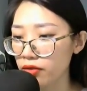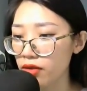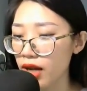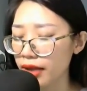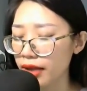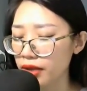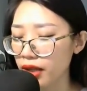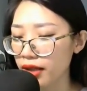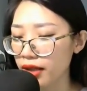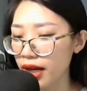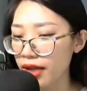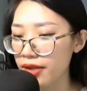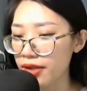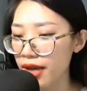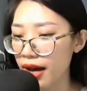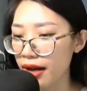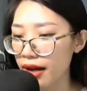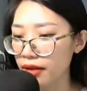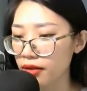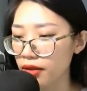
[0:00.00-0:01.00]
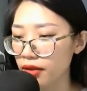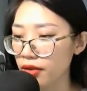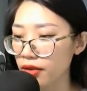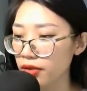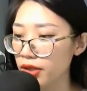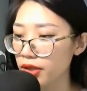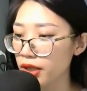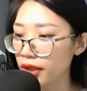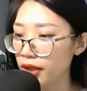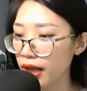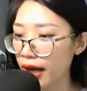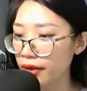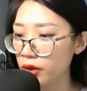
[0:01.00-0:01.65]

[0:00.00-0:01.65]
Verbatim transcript: là thật hay giả, dạ, nhưng hắn